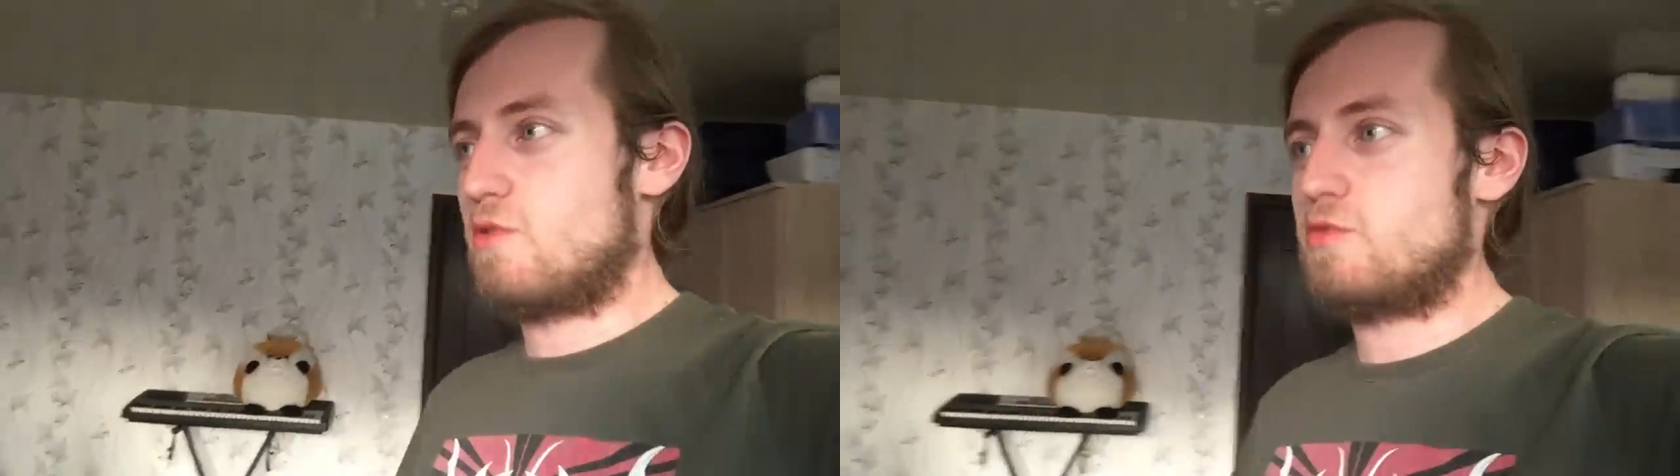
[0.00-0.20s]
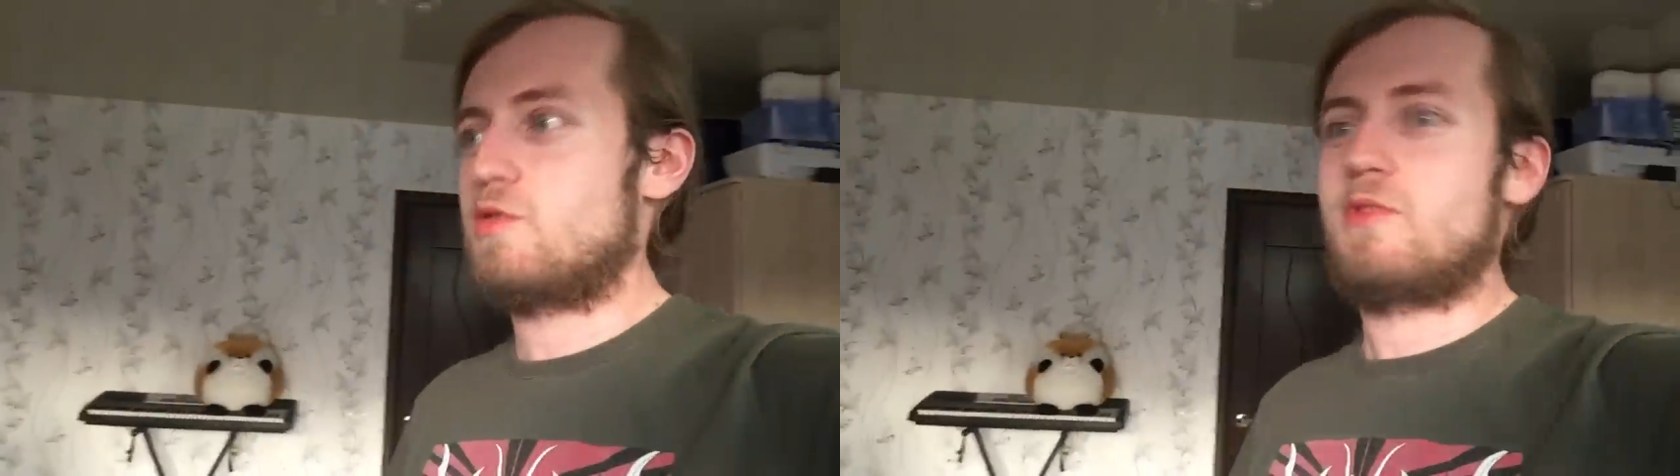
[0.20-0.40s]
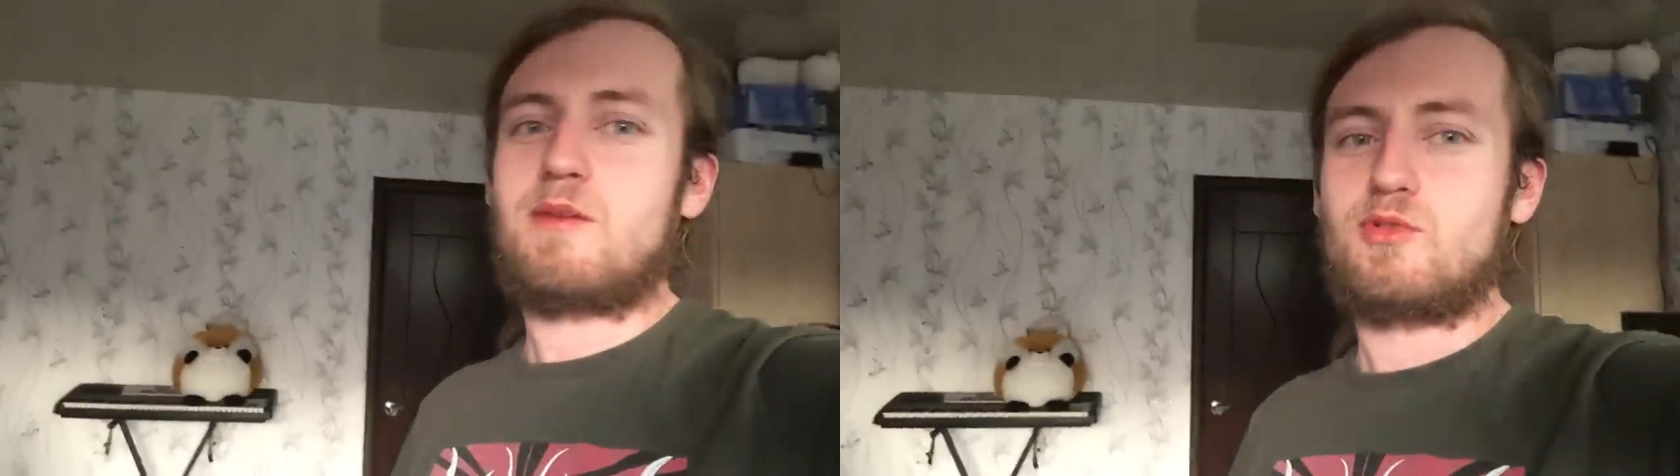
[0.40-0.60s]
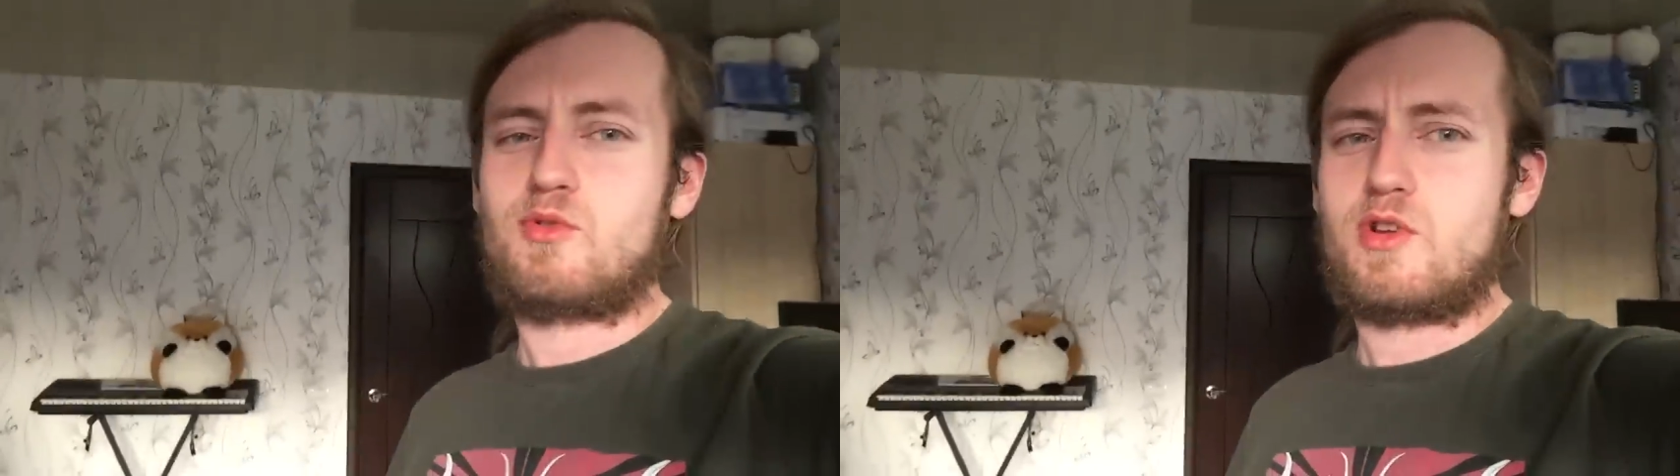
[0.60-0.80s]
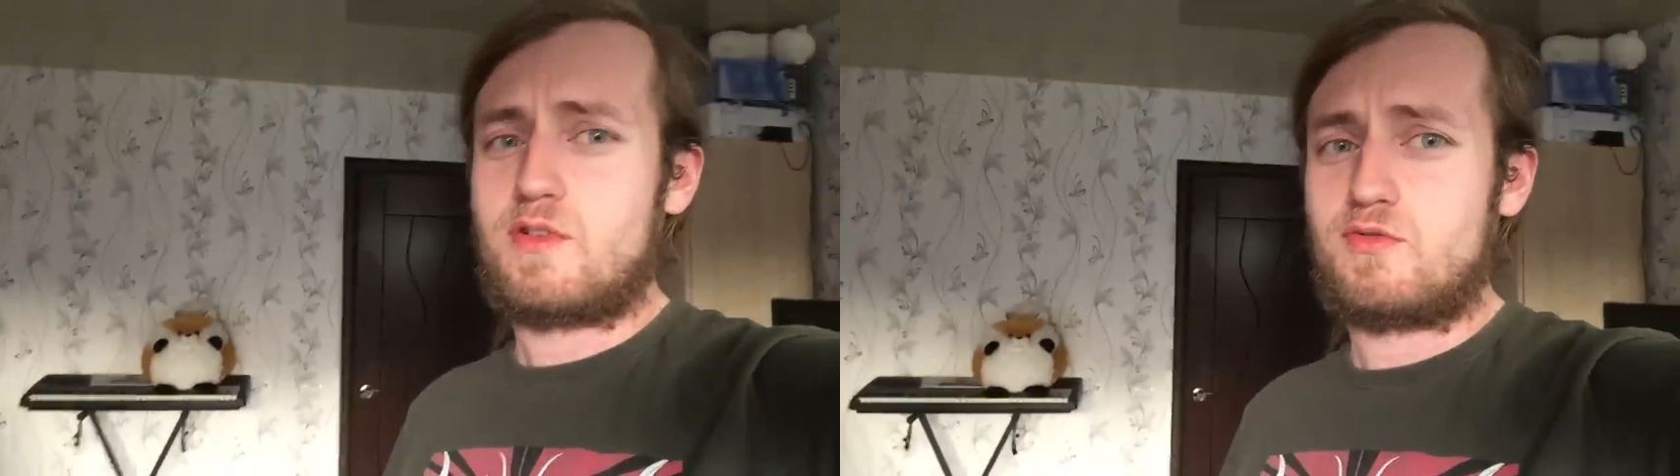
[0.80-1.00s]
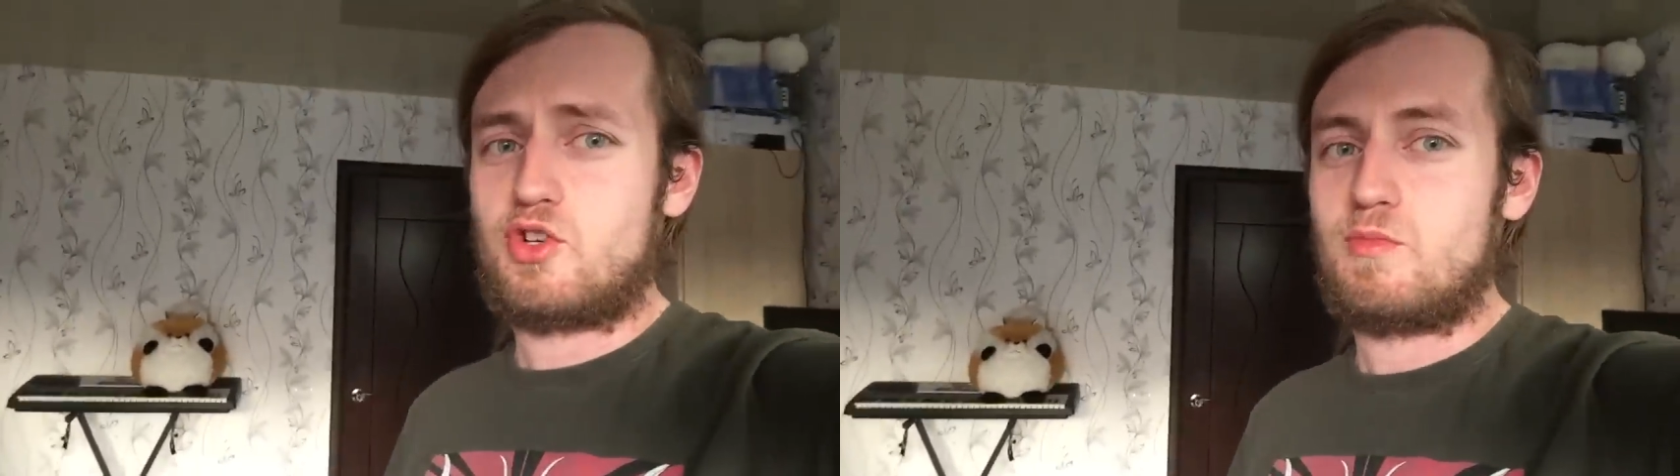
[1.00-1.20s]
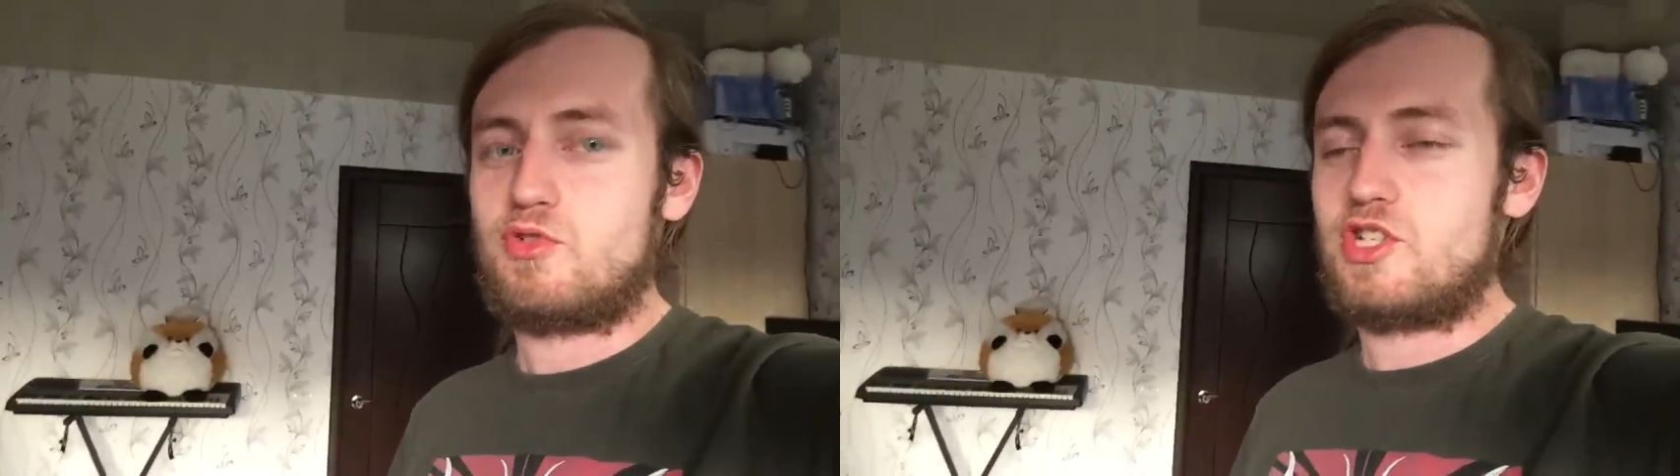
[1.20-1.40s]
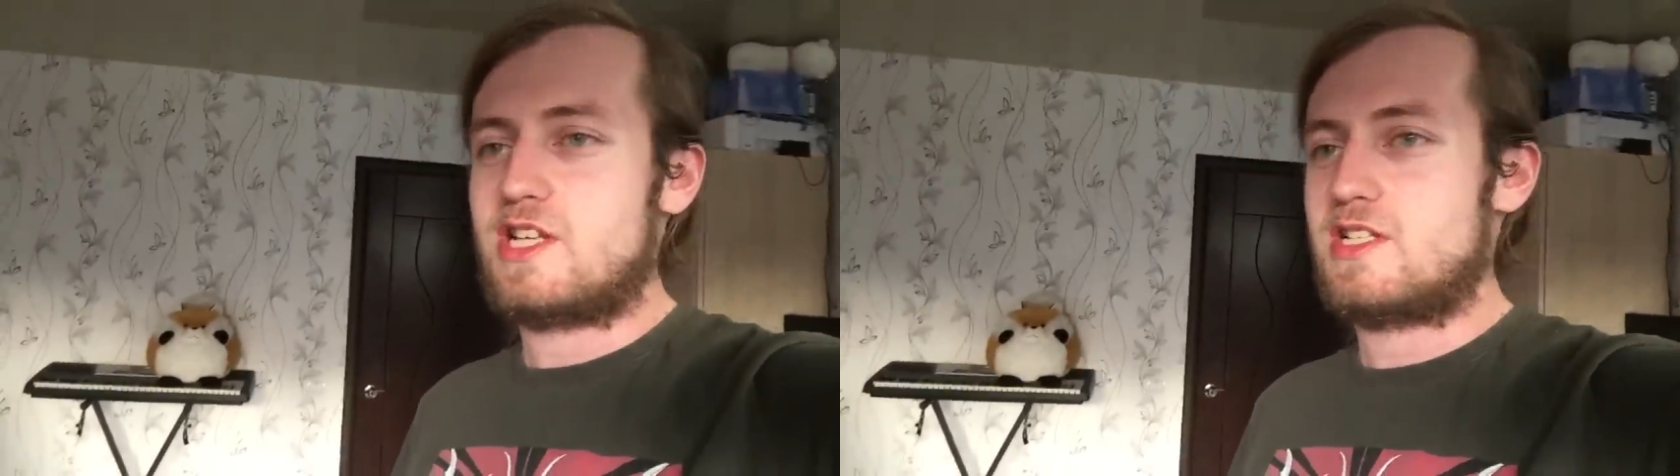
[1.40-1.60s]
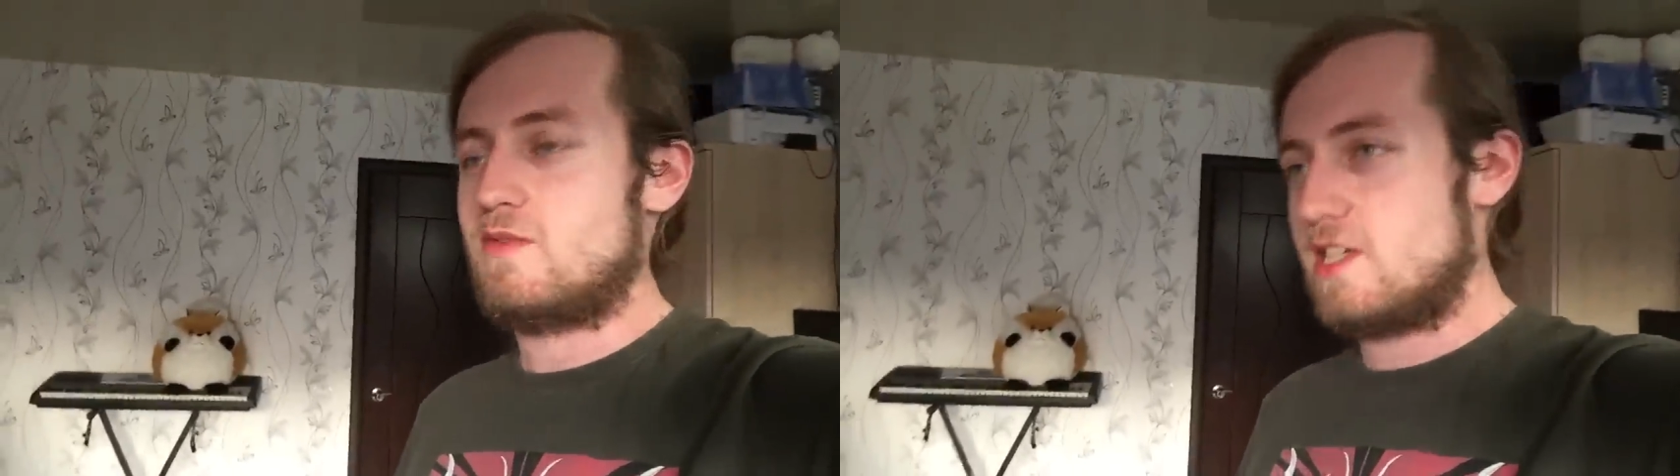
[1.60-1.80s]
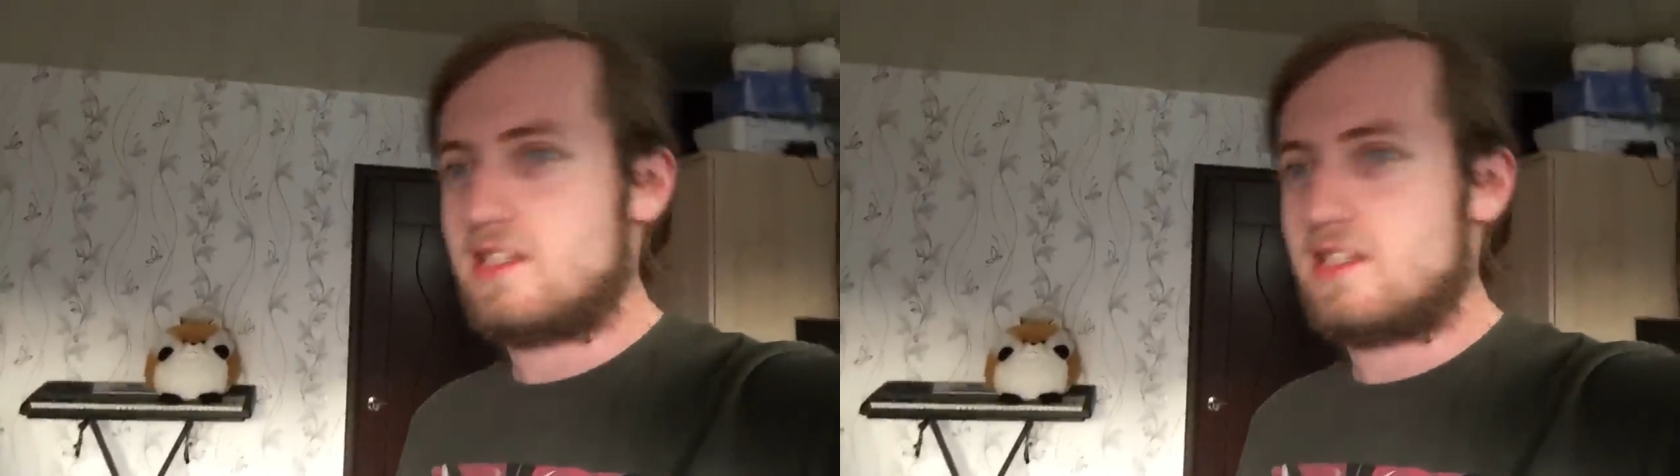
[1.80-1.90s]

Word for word: В общем, да, я буду кое в чем участвовать,